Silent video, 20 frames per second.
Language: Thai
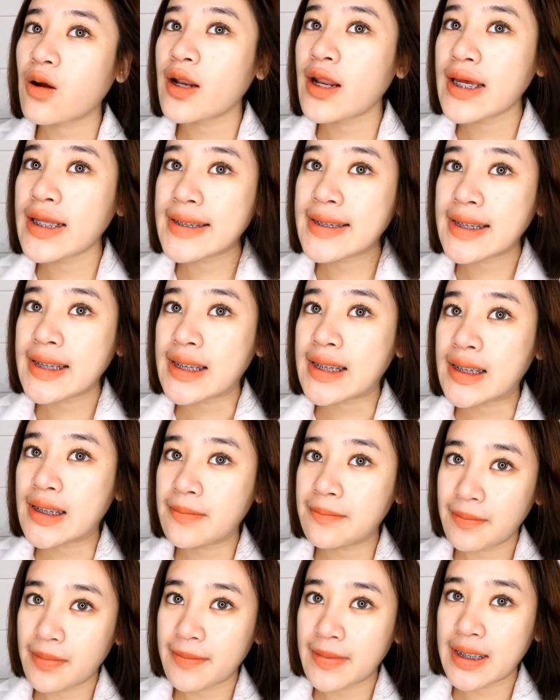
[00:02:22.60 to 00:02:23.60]
ก็ได้สี
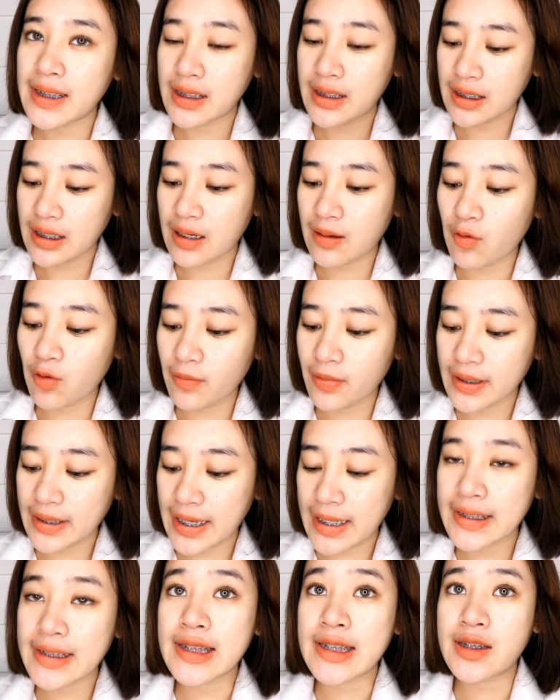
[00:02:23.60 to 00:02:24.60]
ประมาณนี้นะคะเพราะว่าพิ
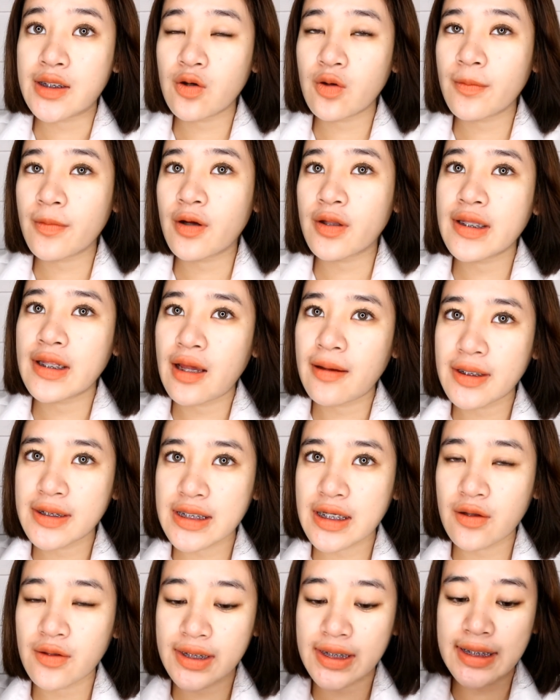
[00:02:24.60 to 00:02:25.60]
มทาสีส้มเนาะเสร็จแล้วพิ
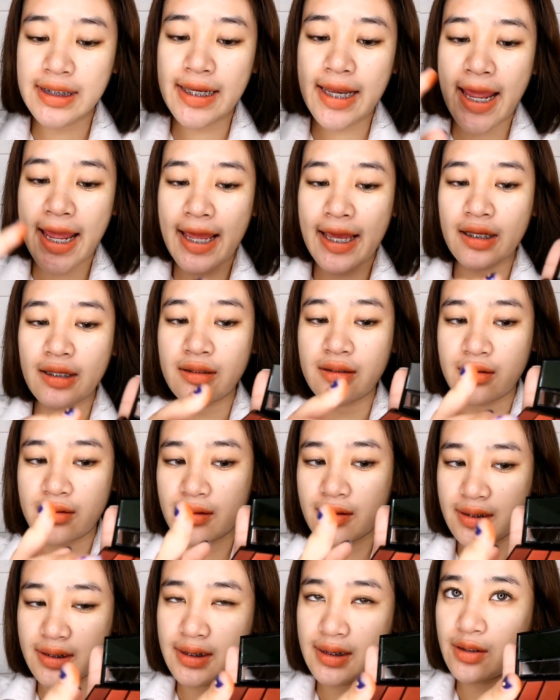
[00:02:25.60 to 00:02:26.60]
มจะเอาสีแดง
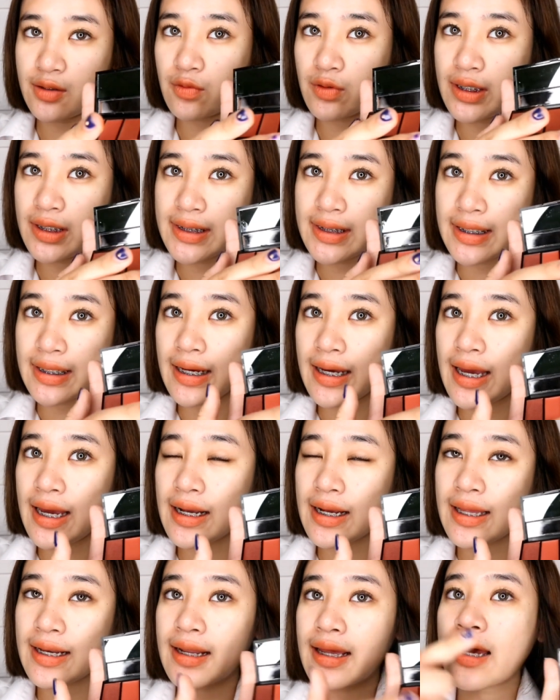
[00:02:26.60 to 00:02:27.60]
สีตรงนี้สี
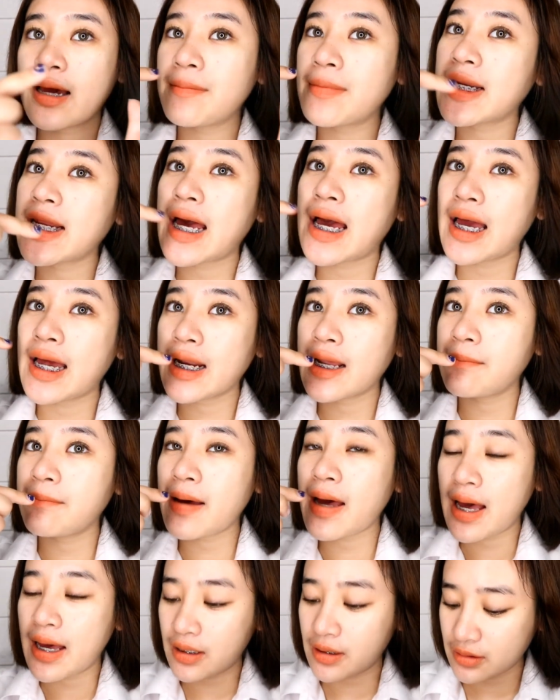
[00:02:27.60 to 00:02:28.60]
ข้างๆกันนะคะ ไปทาข้างใน
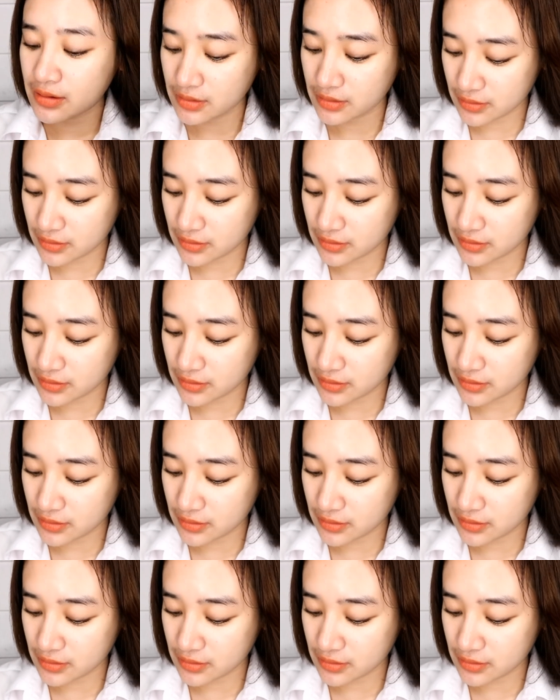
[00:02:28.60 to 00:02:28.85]
ปาก